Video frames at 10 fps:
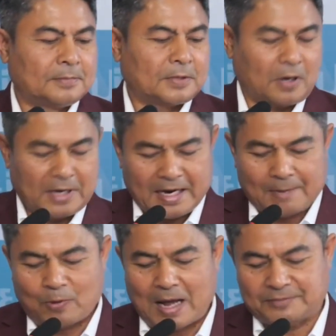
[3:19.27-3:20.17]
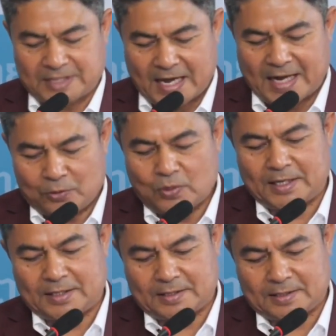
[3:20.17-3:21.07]
ก็ได้รับความเสียหายด้วย
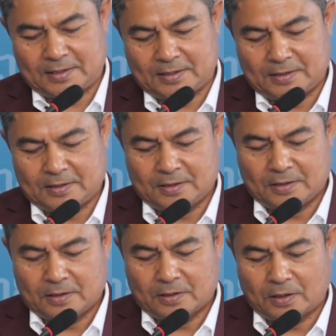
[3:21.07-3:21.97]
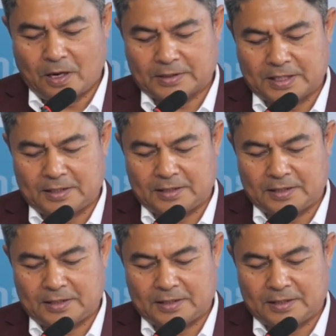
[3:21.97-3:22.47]
ก็จึง